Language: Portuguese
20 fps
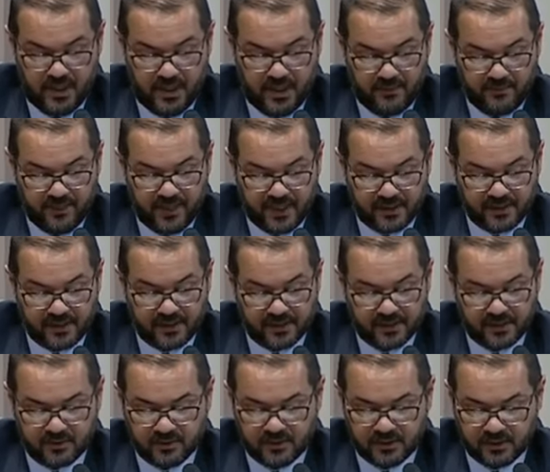
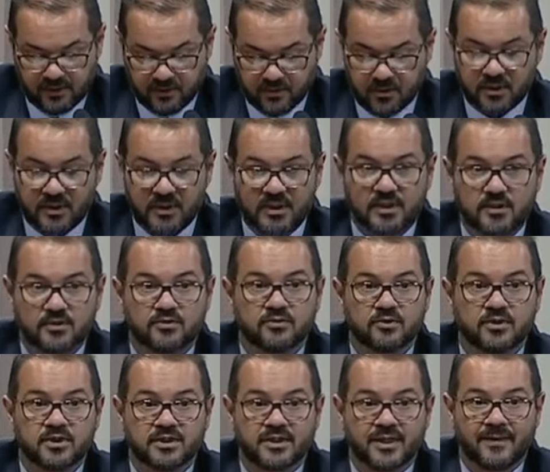impactando em seu
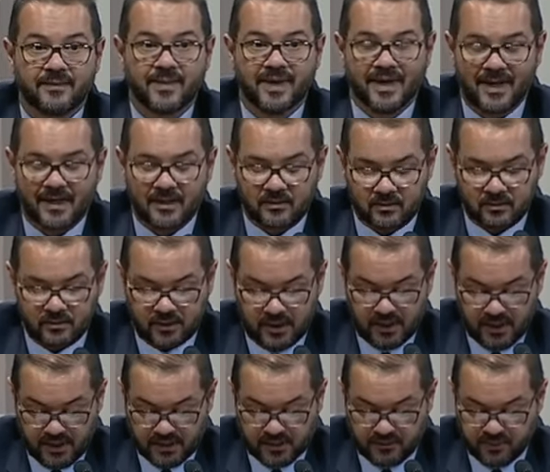contexto de trabalho
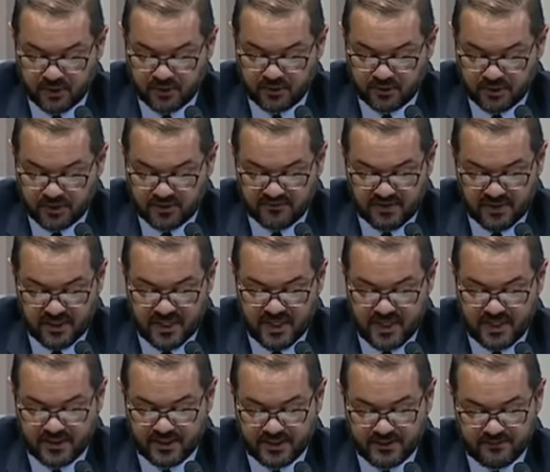e de
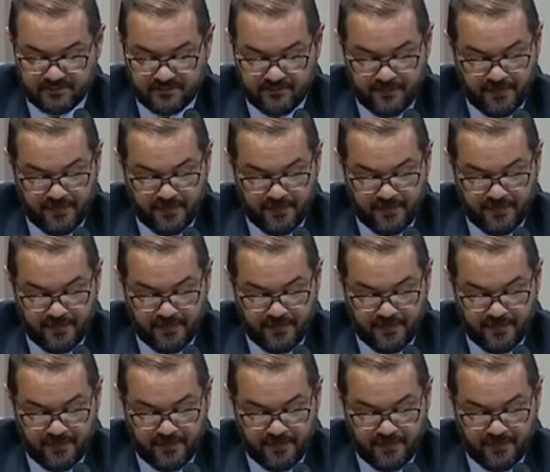produtividade,